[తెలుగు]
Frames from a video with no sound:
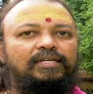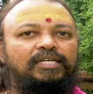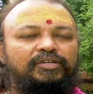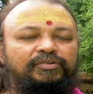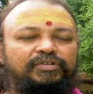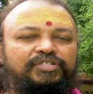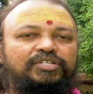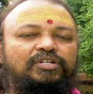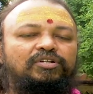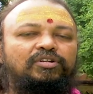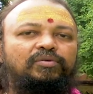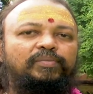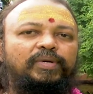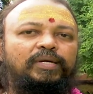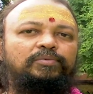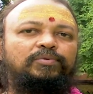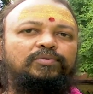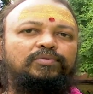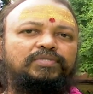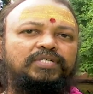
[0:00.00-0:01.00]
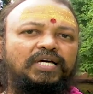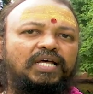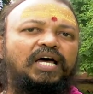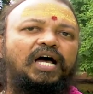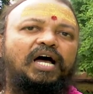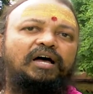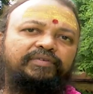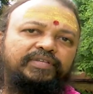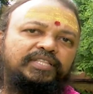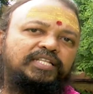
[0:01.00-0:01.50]
ఈ విషయంలో మేము చాలా
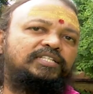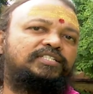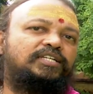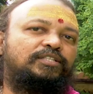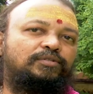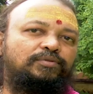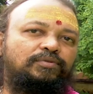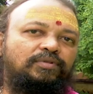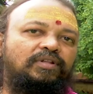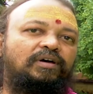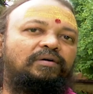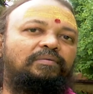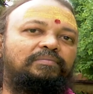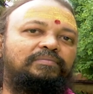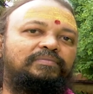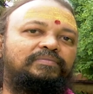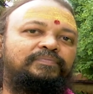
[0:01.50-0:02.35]
ఆవేదన చెందుతున్నాం